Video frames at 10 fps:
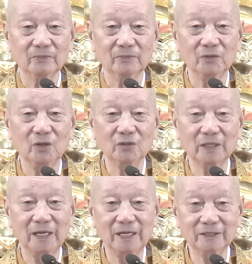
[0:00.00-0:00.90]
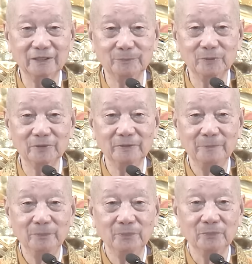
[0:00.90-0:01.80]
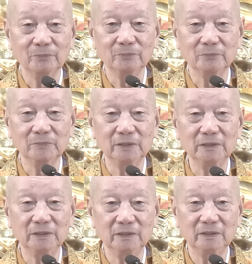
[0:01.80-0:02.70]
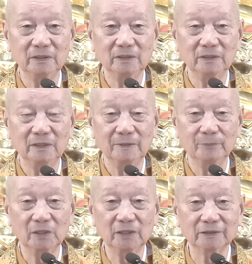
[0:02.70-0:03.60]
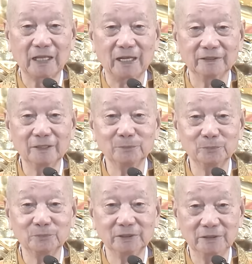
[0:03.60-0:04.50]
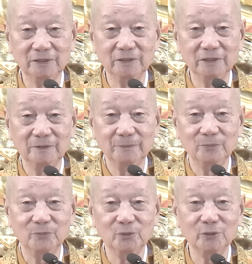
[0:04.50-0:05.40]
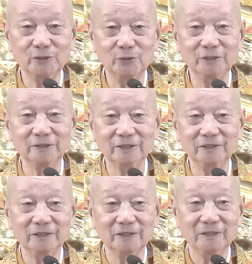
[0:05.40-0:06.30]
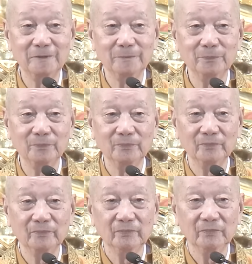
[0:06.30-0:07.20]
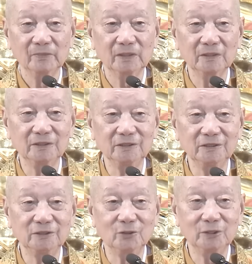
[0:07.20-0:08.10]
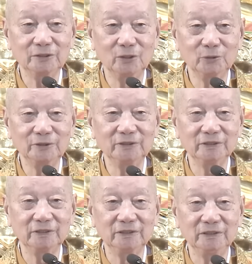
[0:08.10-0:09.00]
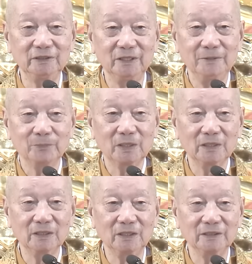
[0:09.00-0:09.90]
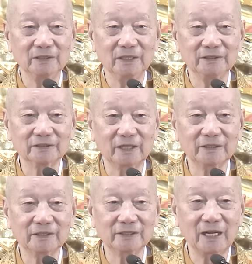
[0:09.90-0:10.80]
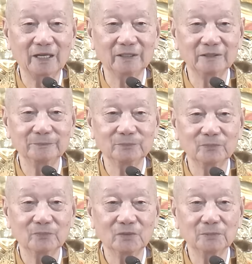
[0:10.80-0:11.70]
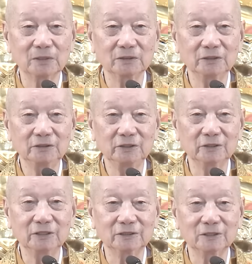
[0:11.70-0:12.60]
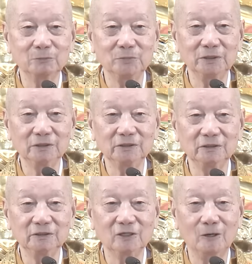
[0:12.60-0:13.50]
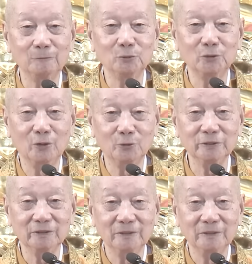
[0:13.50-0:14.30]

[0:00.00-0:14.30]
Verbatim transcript: do cái ác nghiệp đó, mà gì? Tức là tà dâm là chính, nói dối là chính. Cái người nói dối thì cái đời này sanh ra đó, Đức Phật nói thứ nhất là trong miệng thường có mùi hôi,